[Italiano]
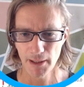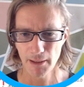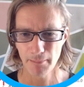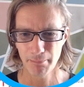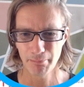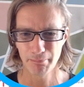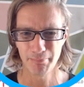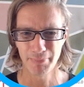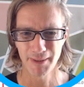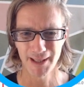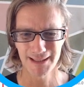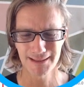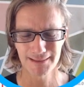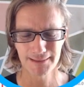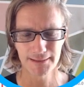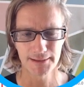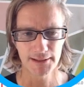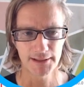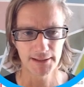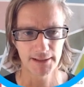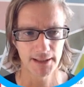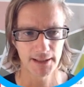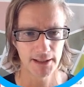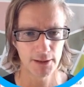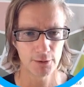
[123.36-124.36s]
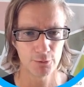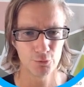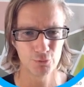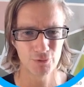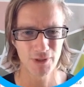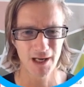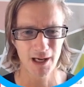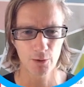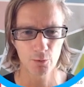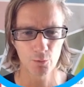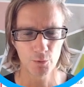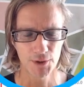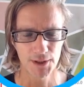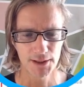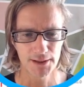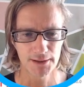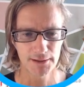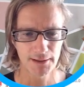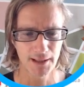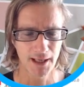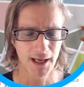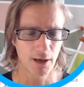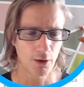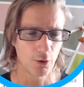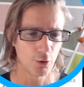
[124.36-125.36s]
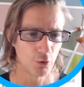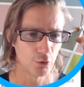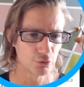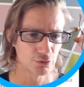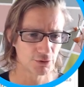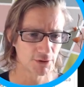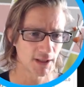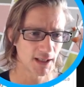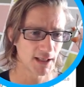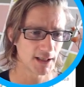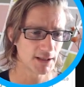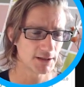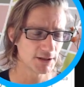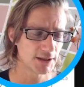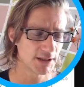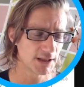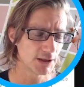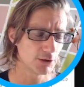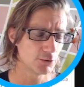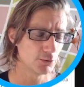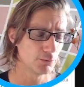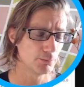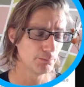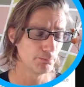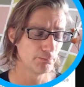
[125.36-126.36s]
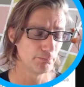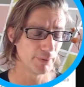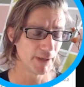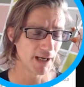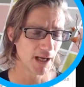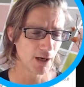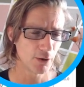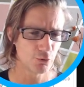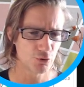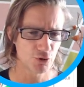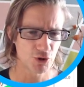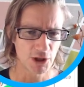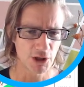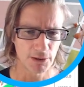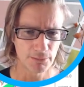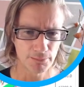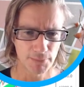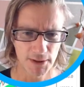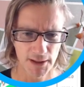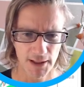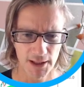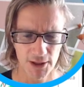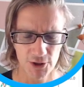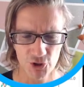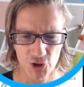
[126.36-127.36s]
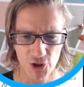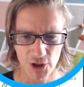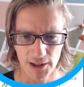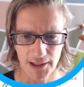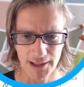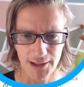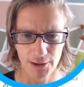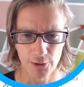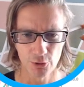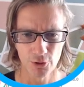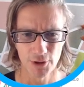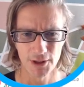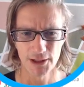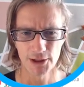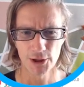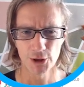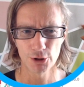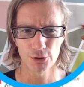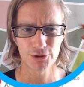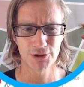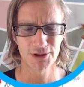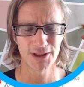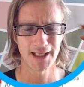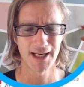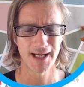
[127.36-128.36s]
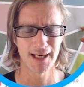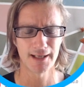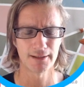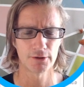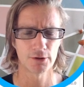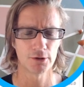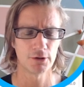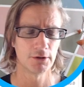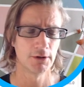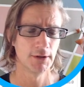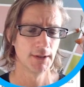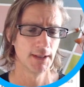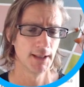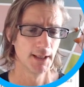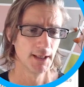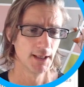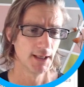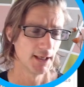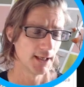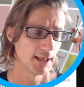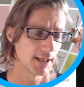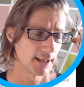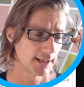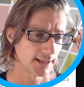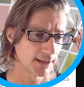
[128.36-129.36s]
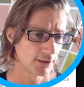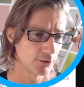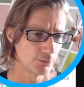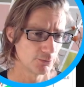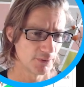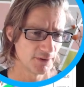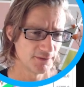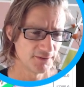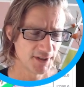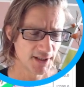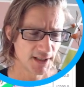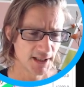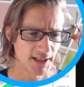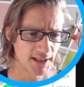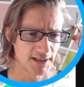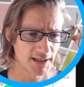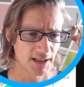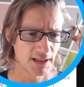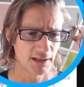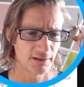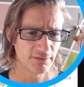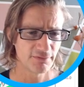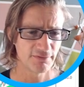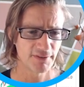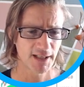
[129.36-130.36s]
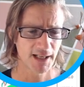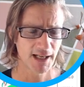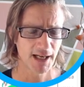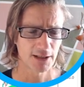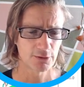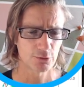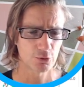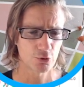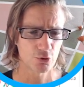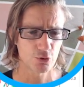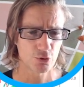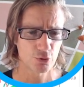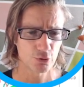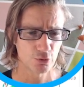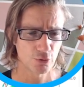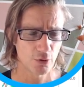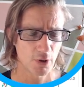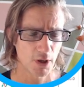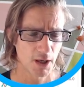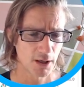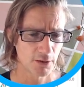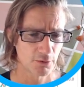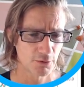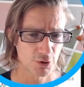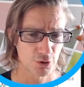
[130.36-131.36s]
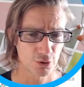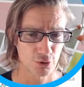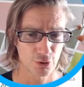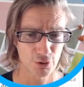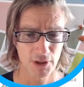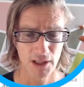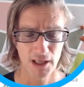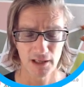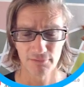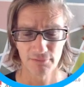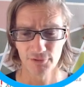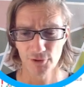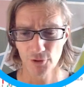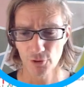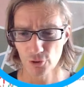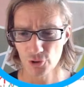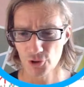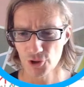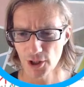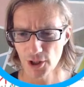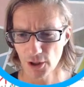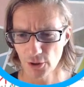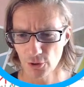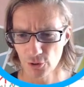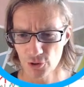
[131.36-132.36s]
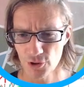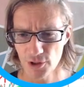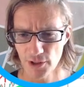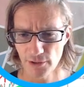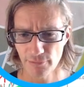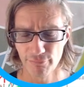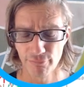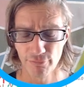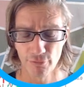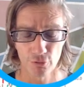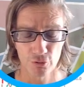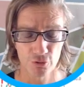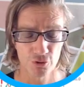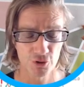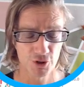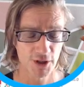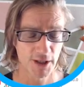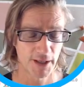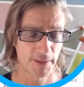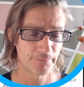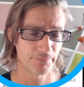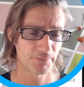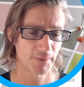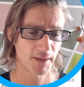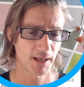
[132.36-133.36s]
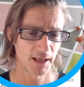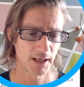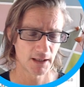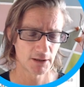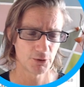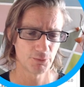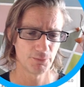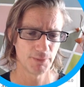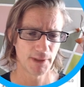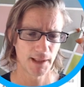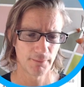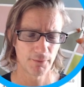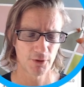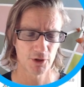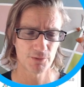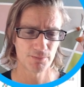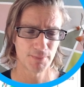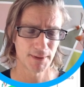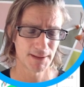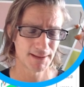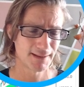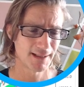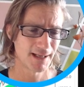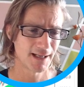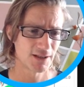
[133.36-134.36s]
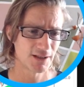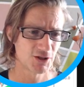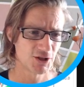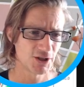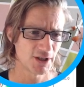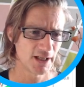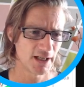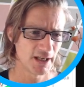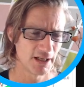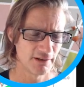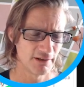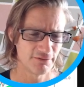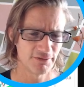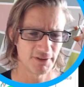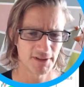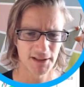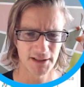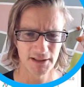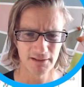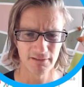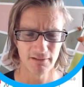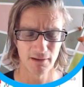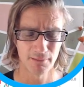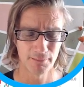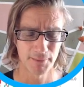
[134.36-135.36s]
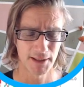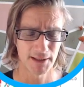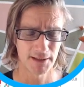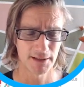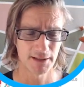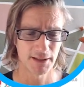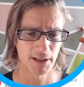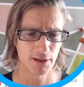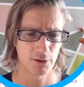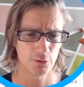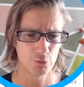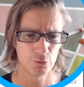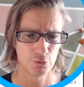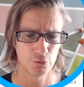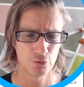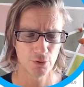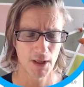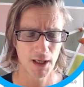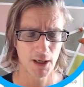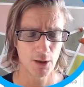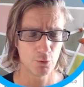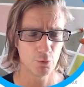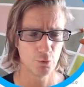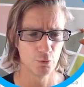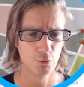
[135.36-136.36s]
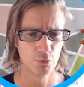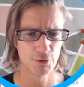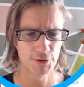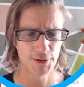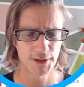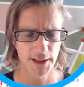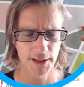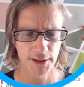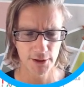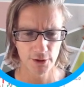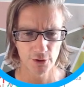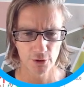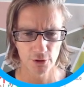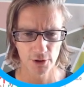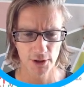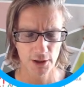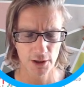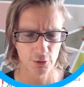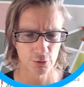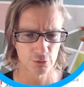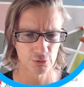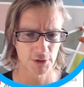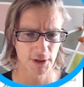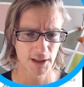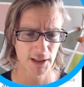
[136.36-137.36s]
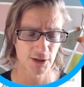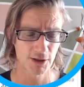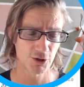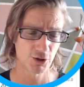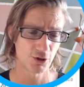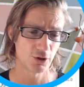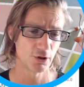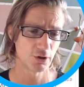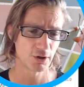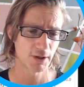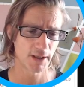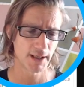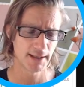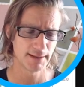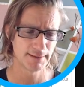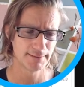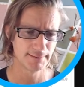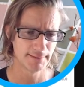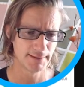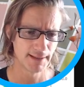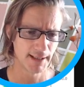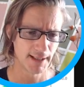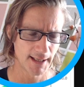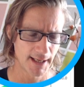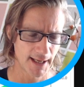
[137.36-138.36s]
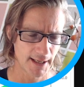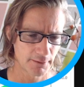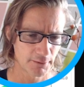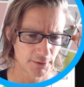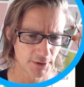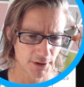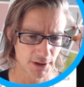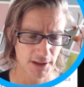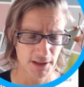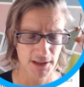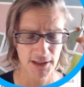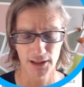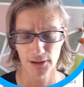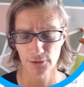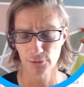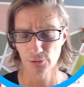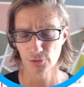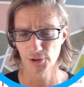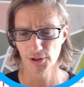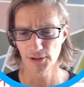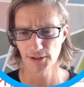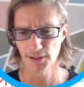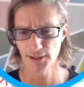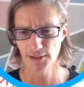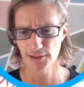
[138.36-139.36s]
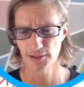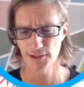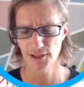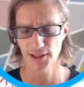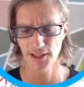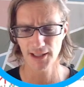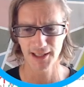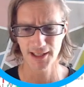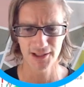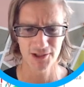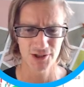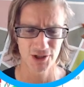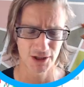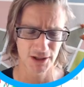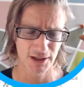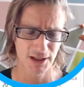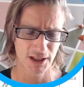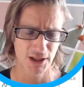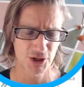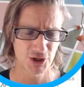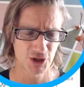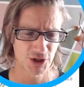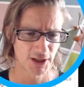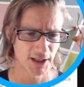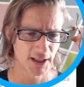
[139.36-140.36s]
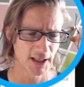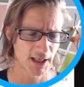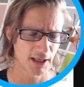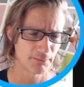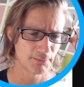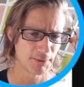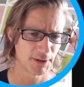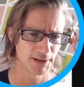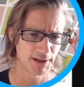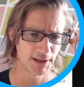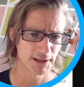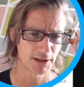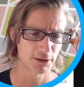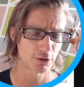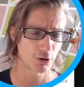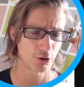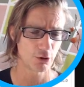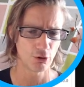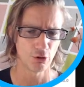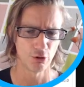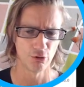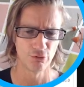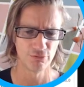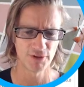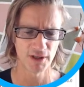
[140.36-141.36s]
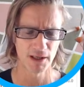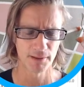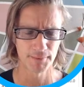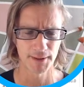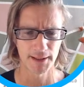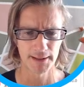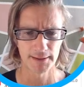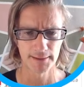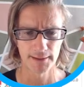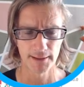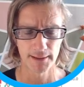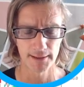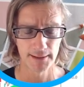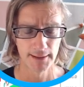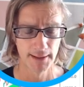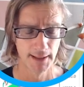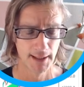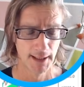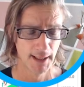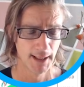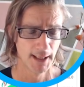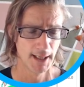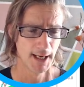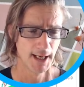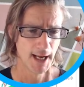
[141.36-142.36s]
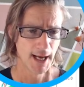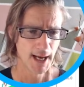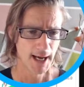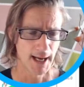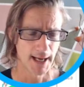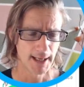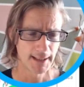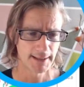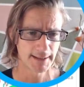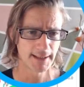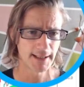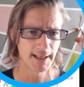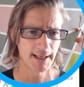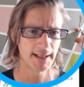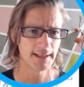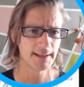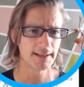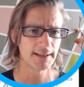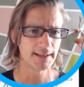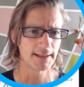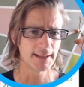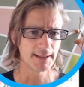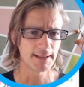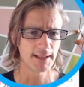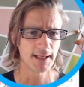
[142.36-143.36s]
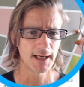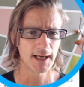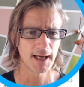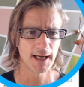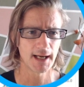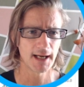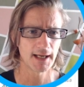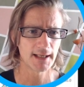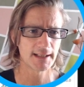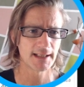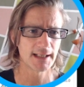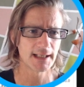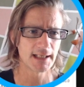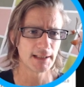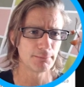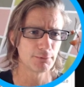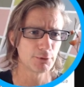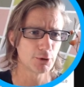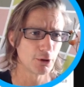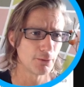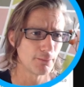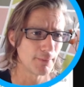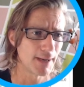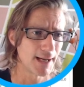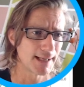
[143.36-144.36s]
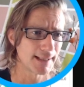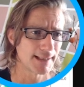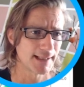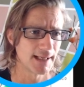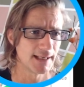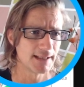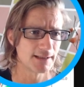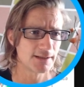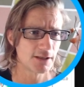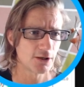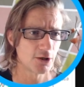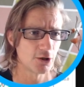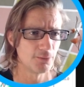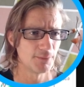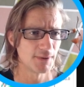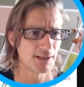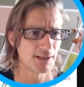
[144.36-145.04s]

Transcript: partire una quinta onda di un plausibile ciclo eliottiano eh, come viene identificato su a questo grafico. Se così fosse eh, dobbiamo aspettarci effettivamente una ulteriore contrazione dell'equity statunitense che si trascinerebbe dietro ovviamente anche i uh, crypto markets. Come